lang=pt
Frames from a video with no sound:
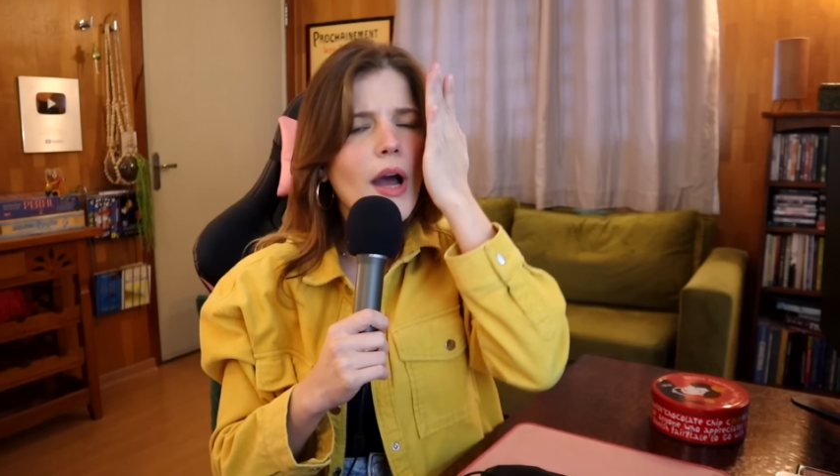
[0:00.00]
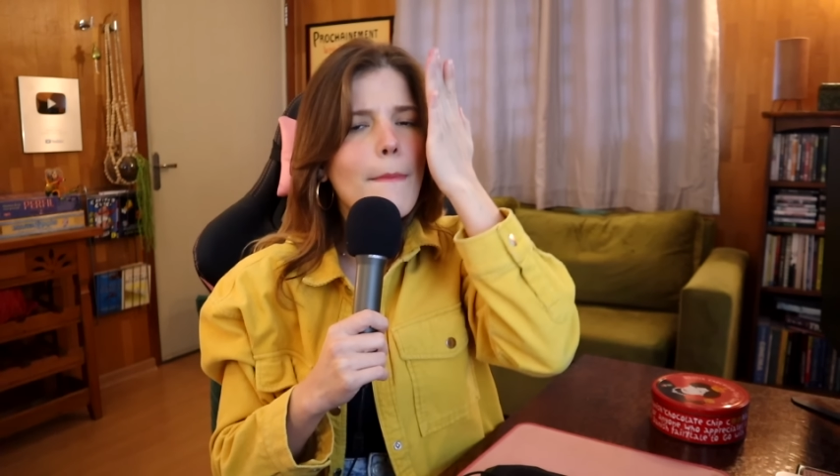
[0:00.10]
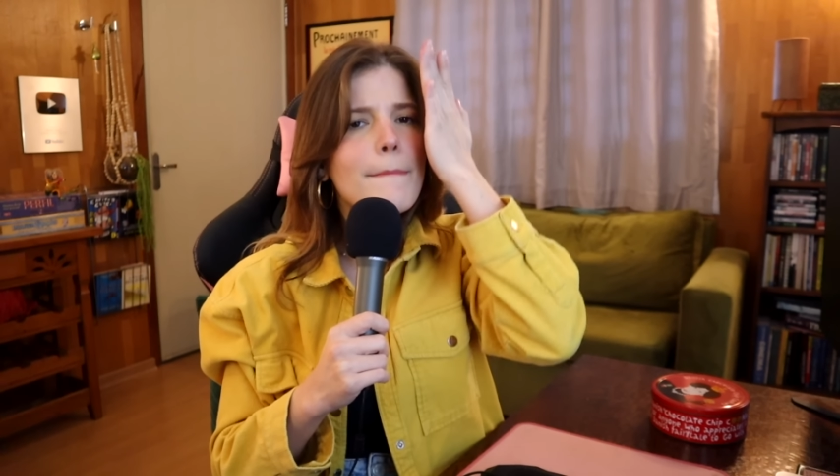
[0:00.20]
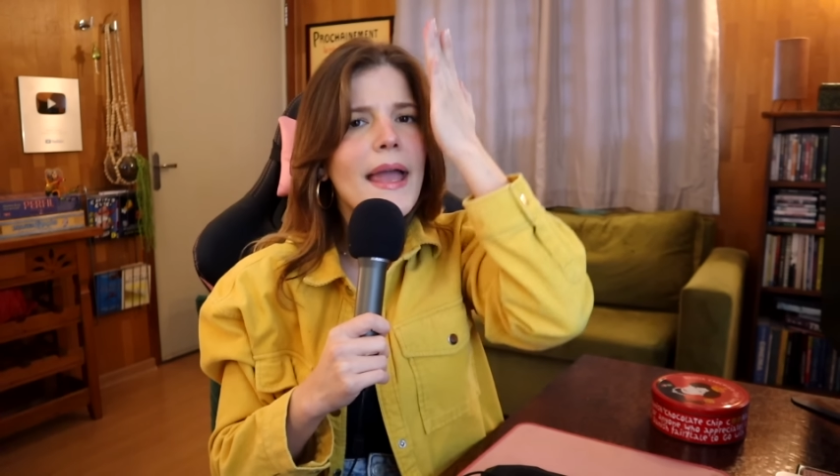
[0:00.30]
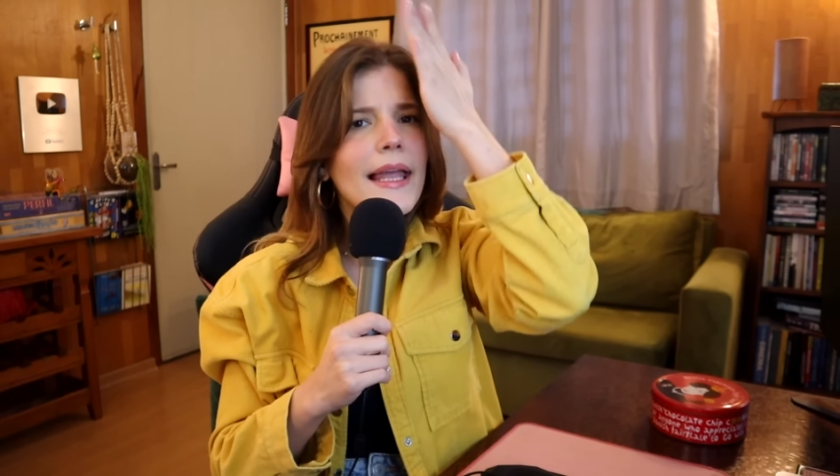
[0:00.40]
a
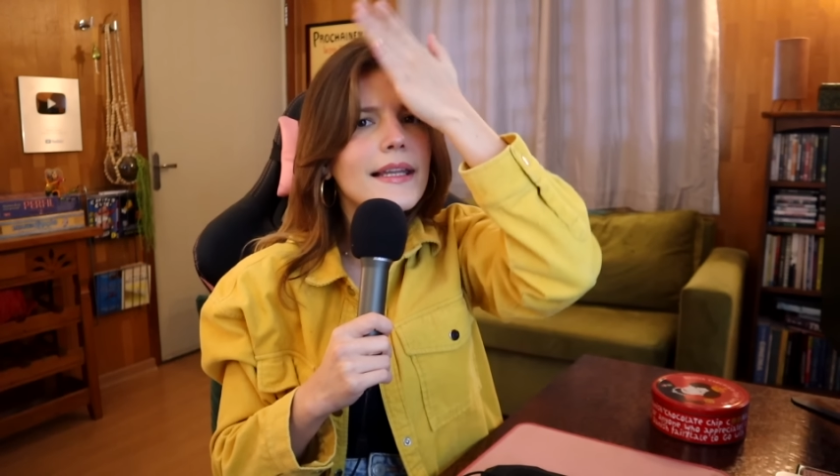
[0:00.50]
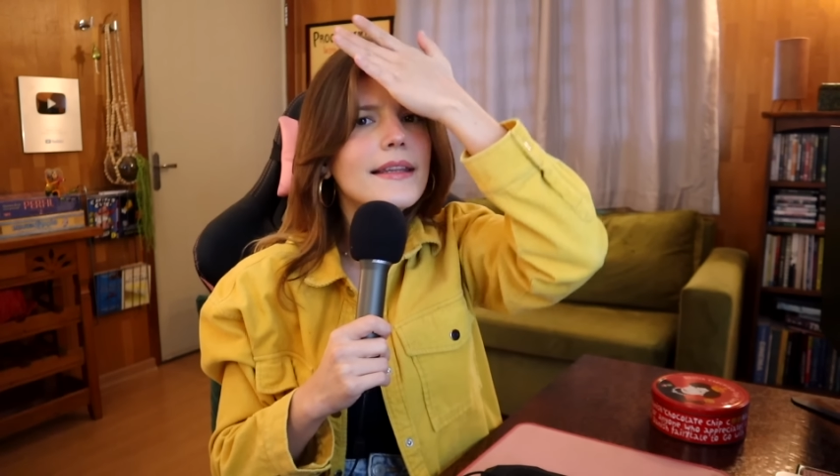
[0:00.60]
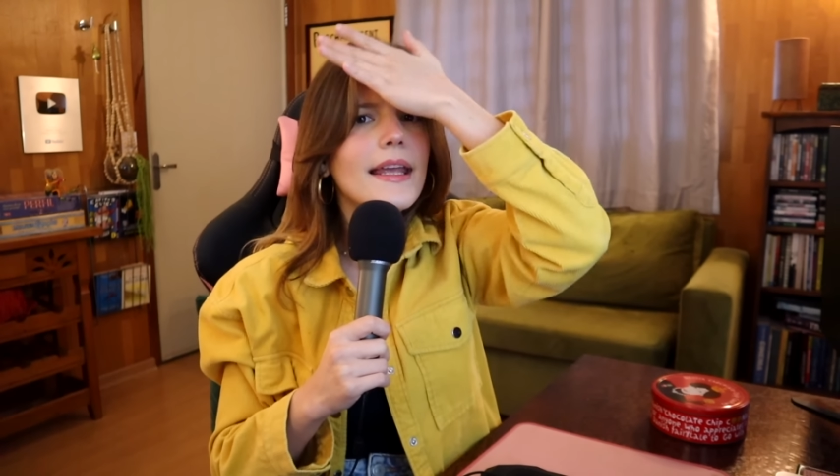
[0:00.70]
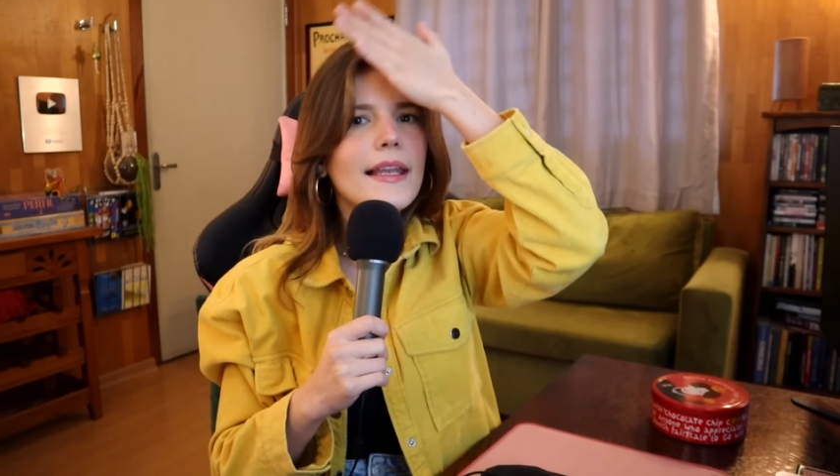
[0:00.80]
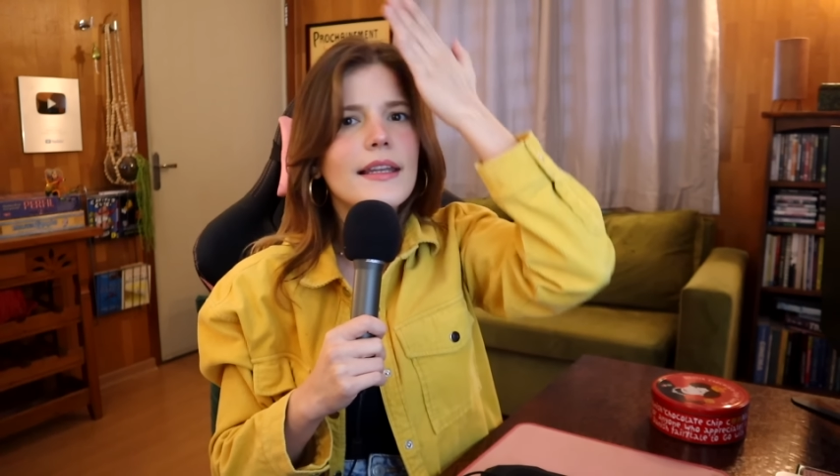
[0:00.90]
pele
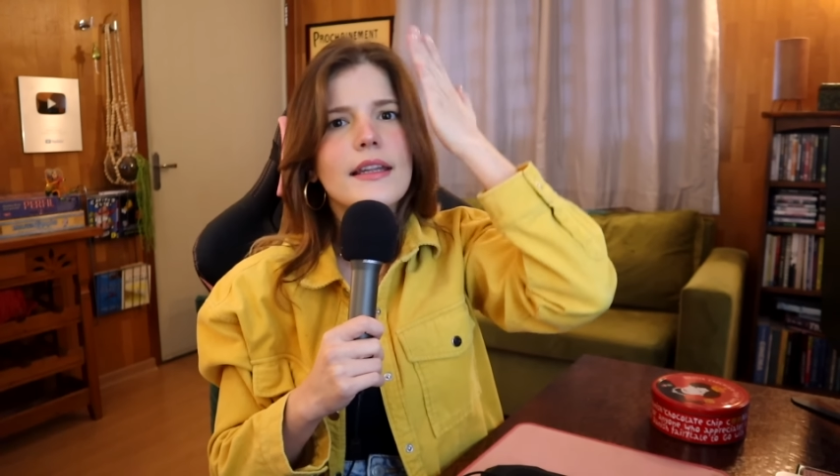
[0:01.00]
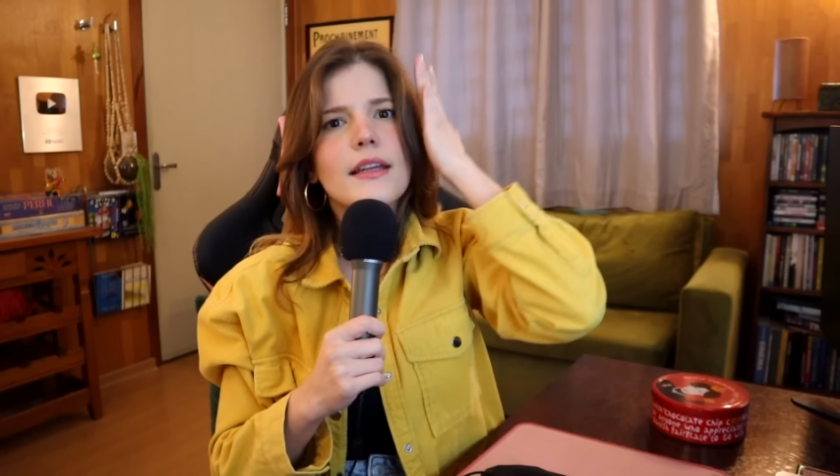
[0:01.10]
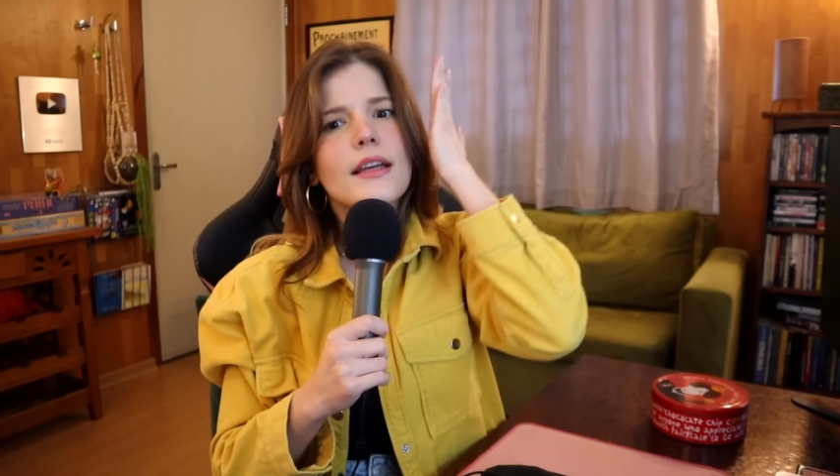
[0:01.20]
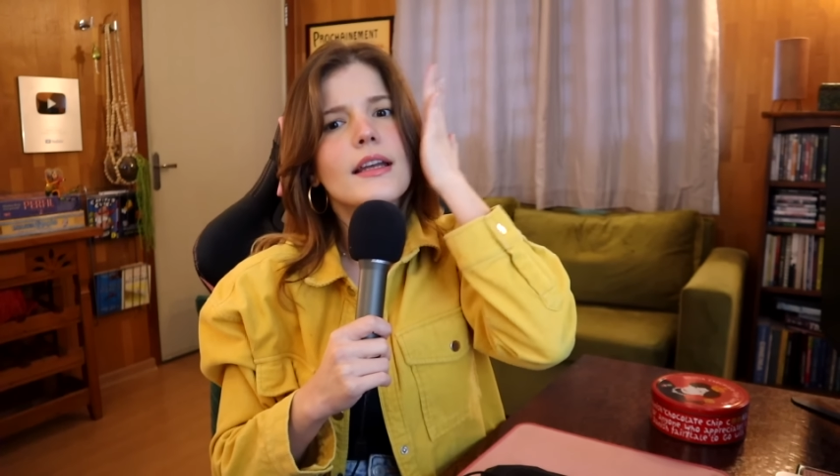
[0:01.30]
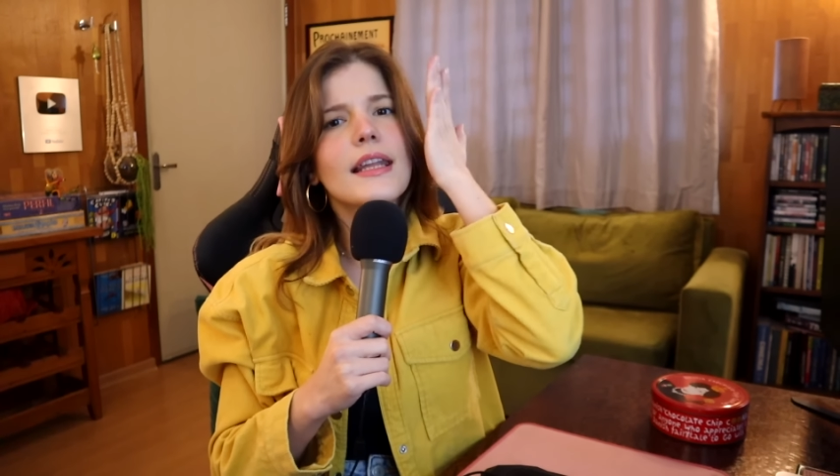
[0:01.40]
dele
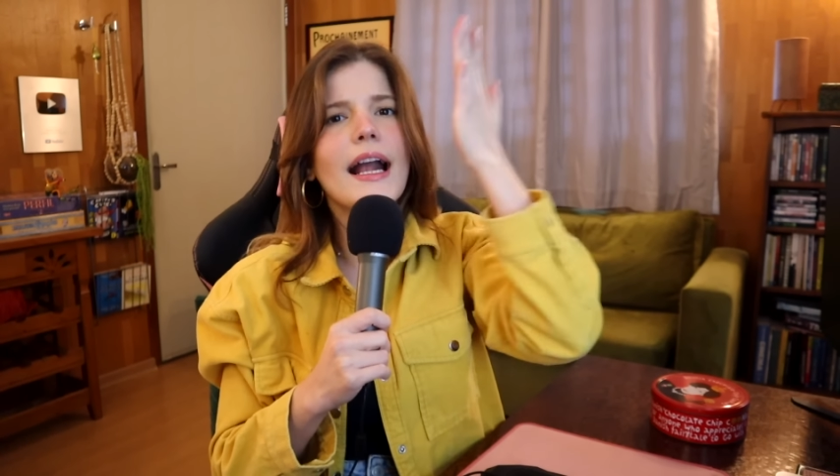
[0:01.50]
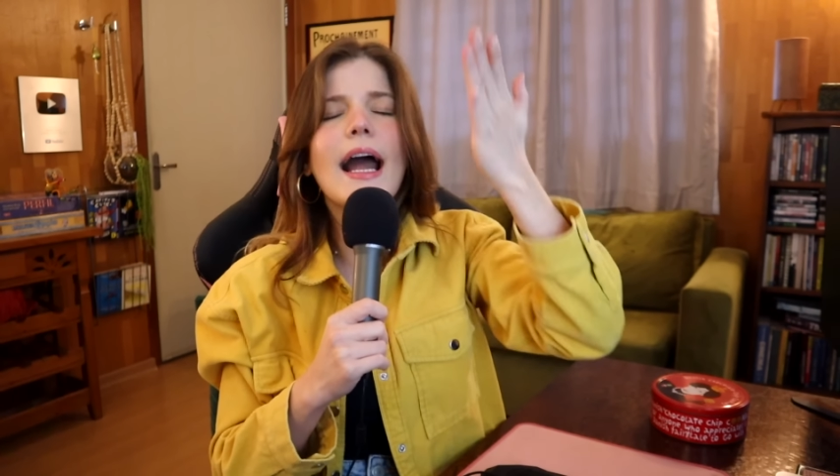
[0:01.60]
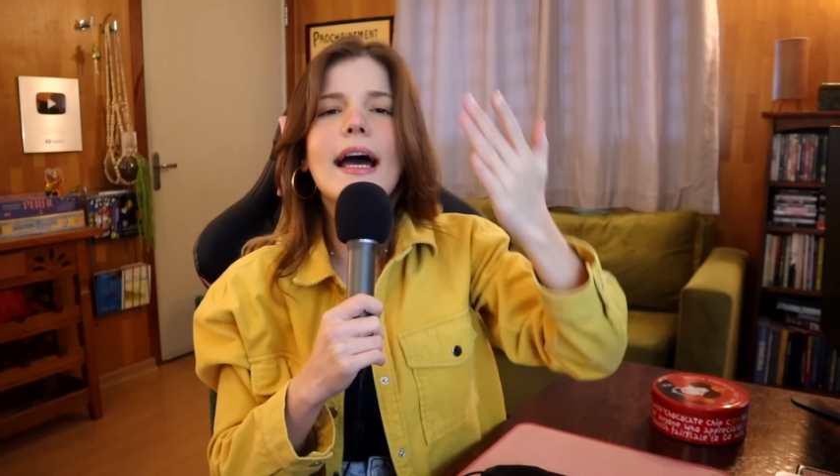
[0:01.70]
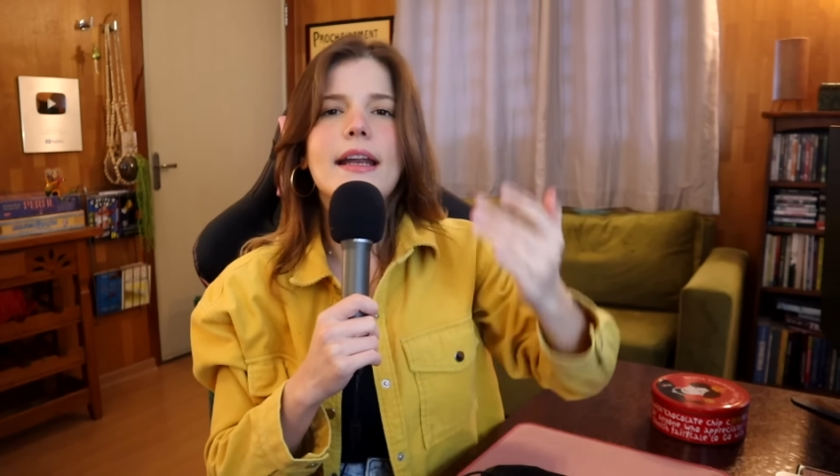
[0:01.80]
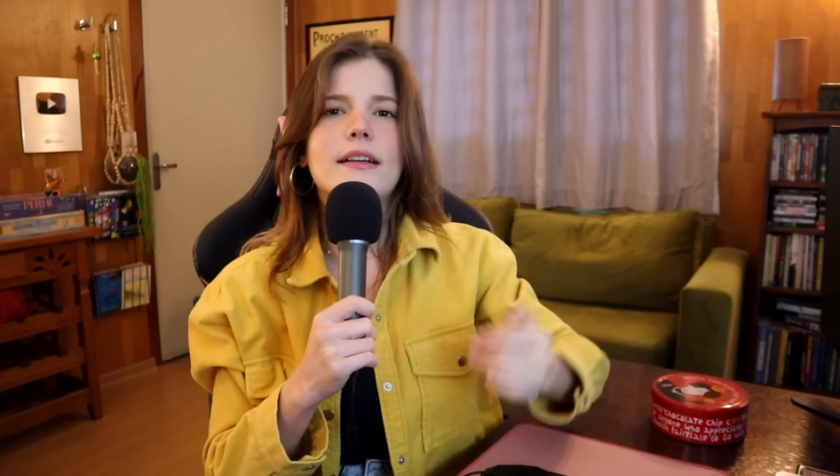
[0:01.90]
na
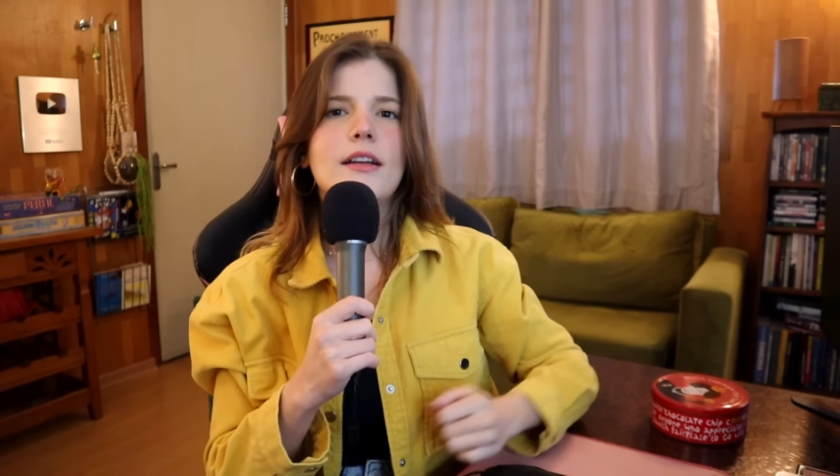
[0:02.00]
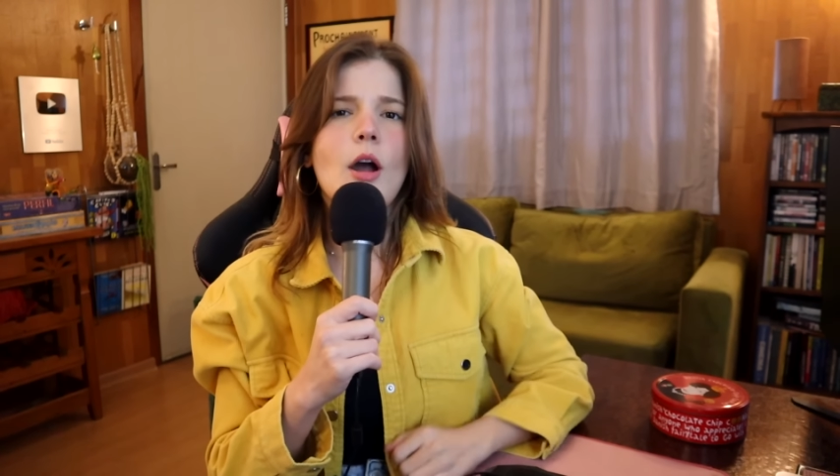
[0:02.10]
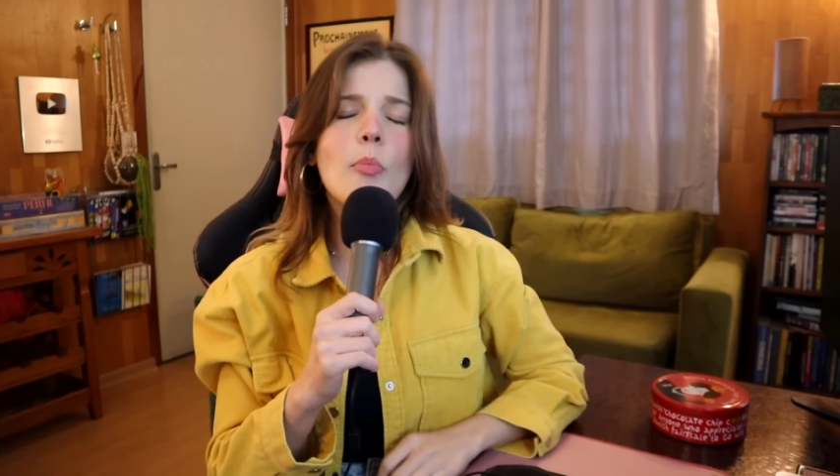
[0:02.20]
cara?